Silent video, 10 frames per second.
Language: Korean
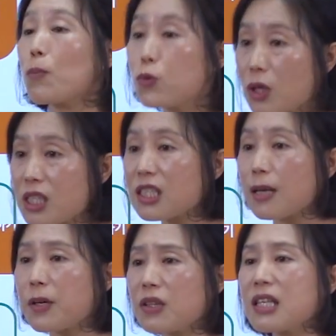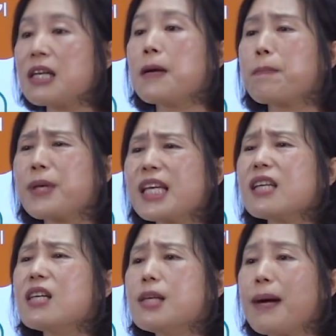무엇이냐면
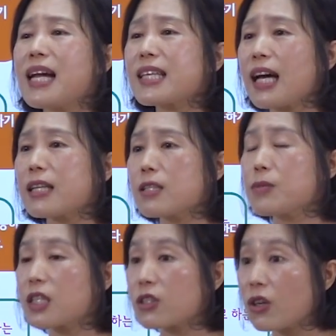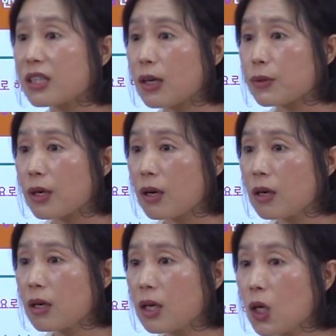피를 맑게 하는 음식이 들어있다고요.
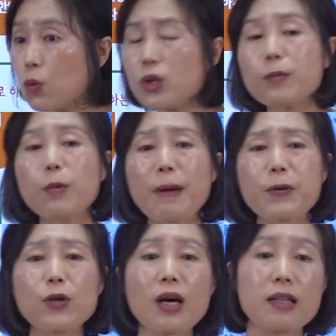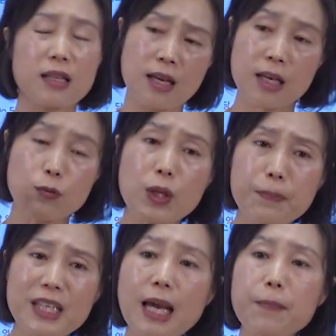우리 몸에 필요한, 우리
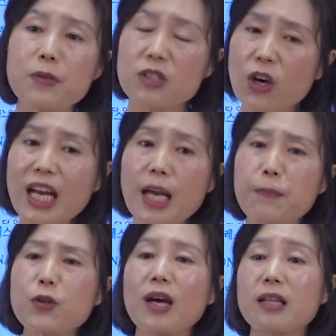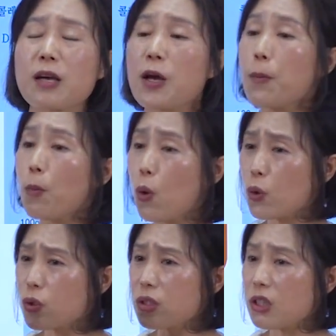피에, 혈액에 필요한
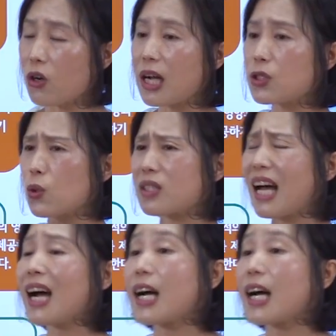모든 영양소를 다